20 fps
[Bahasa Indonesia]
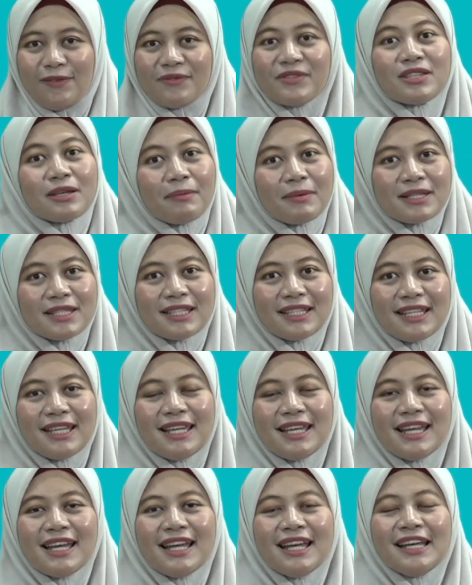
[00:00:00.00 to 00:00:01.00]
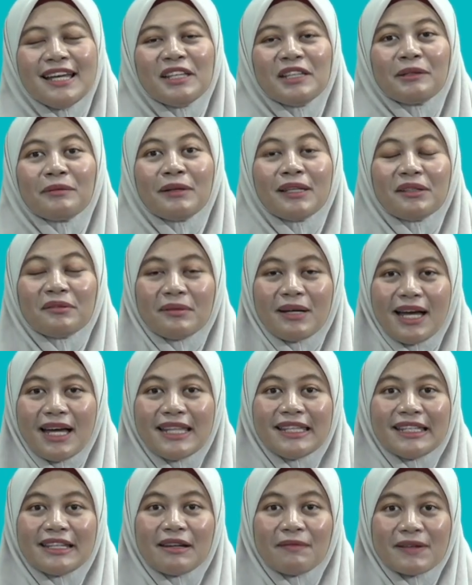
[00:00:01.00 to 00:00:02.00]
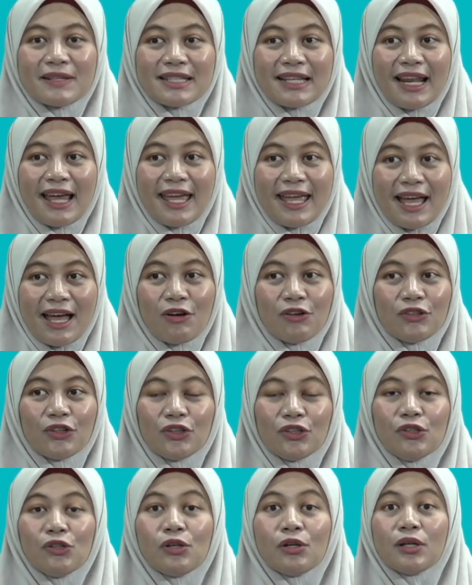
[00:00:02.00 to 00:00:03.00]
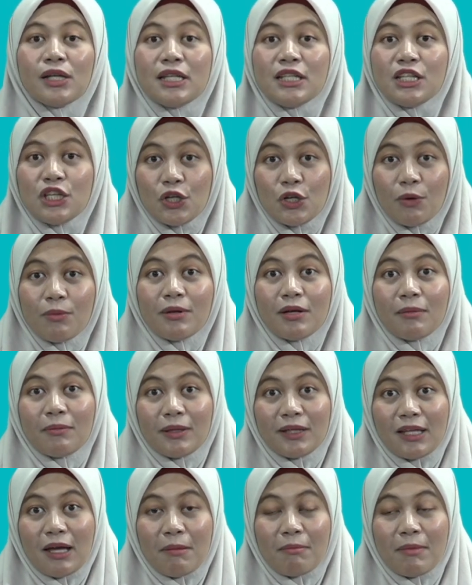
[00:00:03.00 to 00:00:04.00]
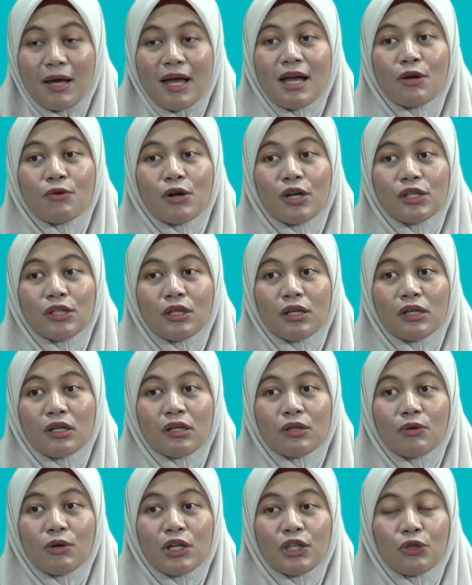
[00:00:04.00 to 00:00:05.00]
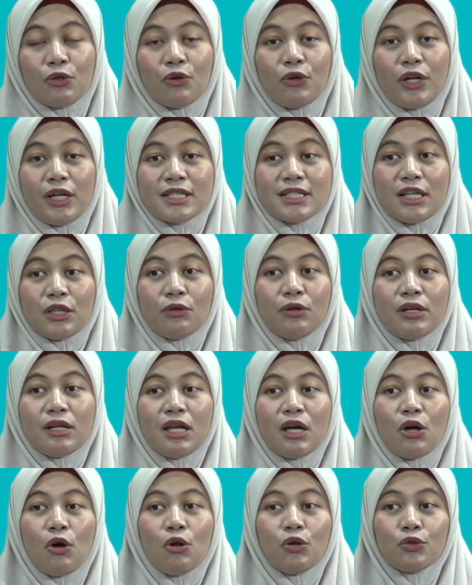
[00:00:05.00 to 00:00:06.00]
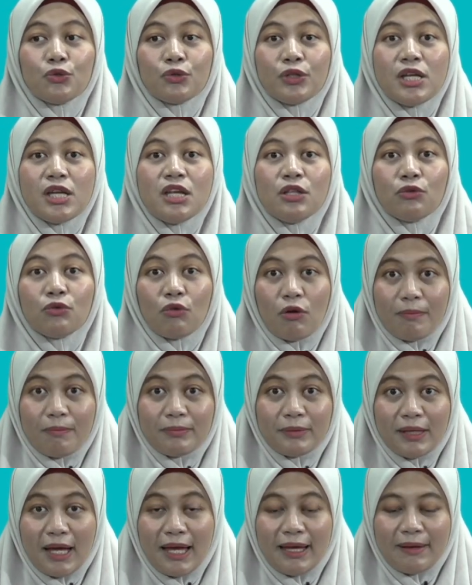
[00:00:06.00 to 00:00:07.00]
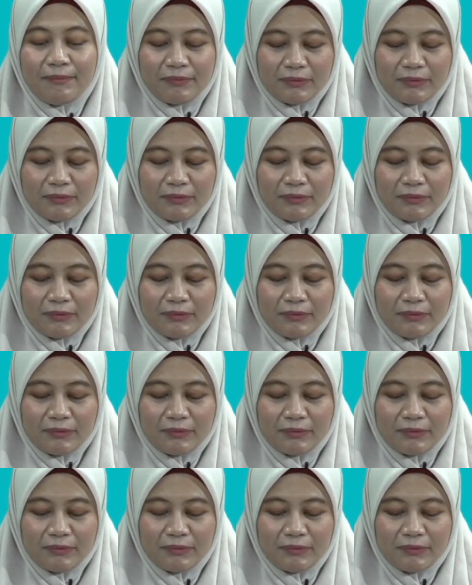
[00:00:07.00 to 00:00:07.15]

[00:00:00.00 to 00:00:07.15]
Sampai sini teman-teman tidak masalah ya untuk idiom yang pertama kuan, uh, yang satu adalah olguri tukopta